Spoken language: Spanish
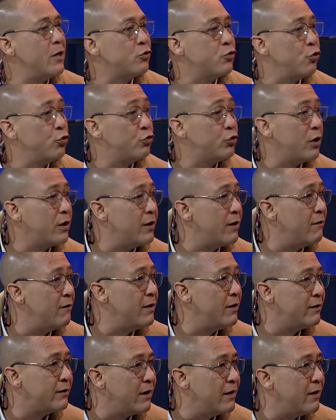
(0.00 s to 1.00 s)

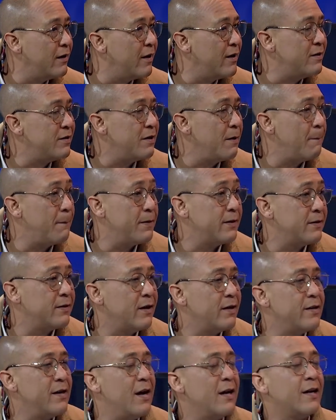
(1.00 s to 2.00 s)
sostenible, inteligencia
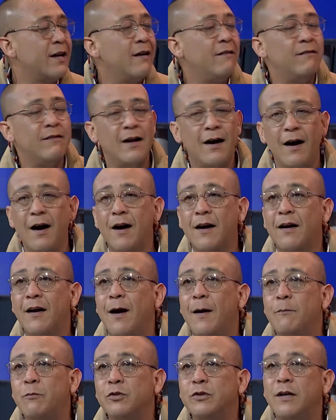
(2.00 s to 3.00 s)
empresarial que habla,
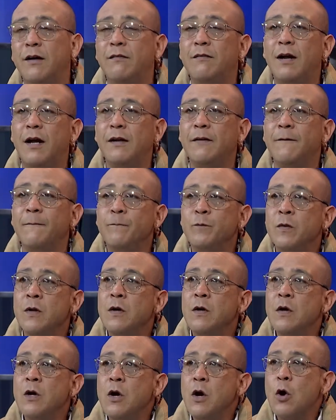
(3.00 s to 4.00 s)
acabamos de hablar,
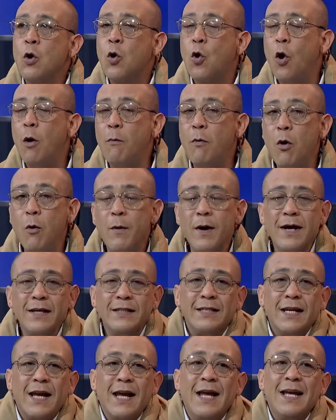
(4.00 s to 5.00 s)
¿cómo
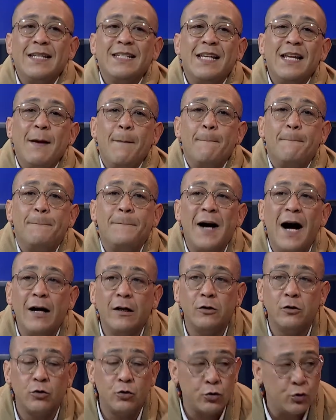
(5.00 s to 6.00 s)
ves ese
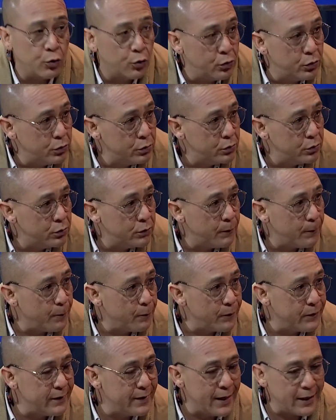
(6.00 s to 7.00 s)
impacto
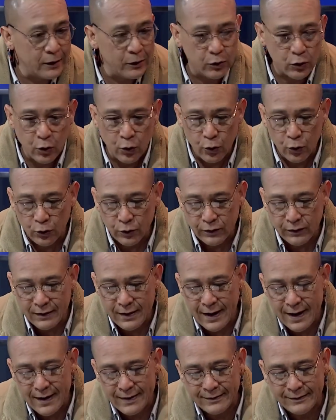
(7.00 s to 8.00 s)
dentro
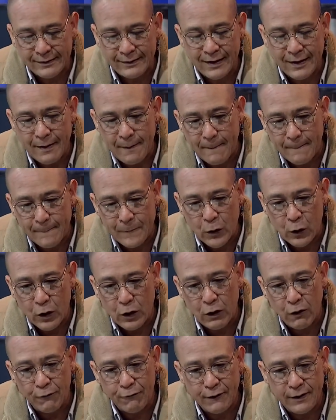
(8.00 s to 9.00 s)
de este
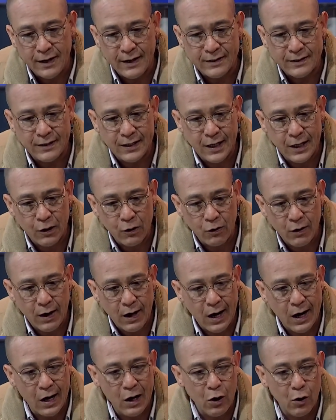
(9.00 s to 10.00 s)
modelo financiero
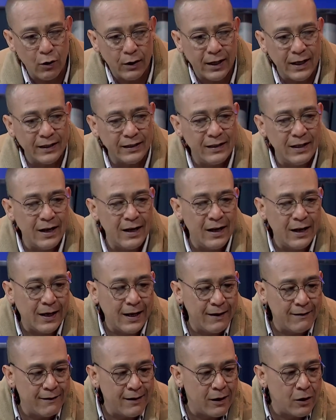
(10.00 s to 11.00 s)
en lo que tiene
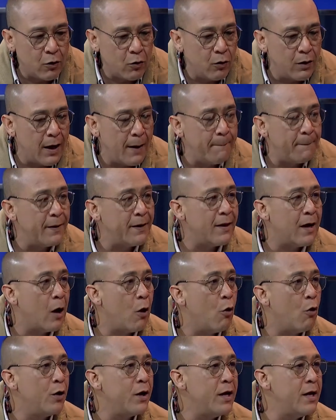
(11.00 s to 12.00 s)
que ver con la
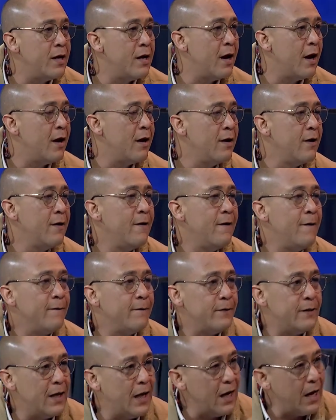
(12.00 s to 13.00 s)
pedagogía
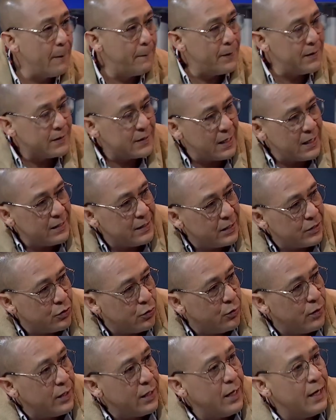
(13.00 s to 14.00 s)
de la
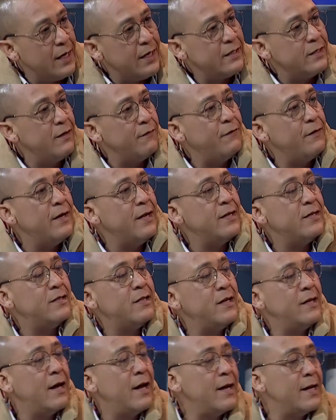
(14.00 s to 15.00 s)
especialización en gerencia
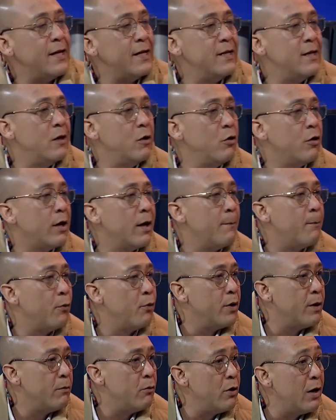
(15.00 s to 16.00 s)
financiera y de lo que
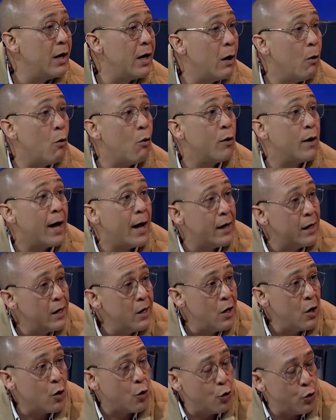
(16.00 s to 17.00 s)
podemos elaborar
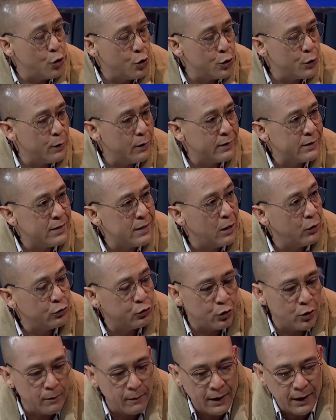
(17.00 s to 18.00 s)
con la Universidad
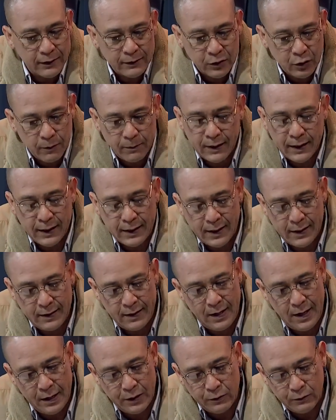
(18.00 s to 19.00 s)
Autónoma
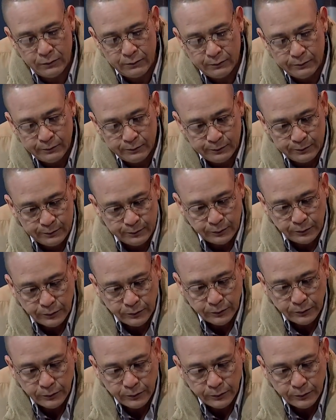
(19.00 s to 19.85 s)
Latinoamericana, Jairo? Bueno,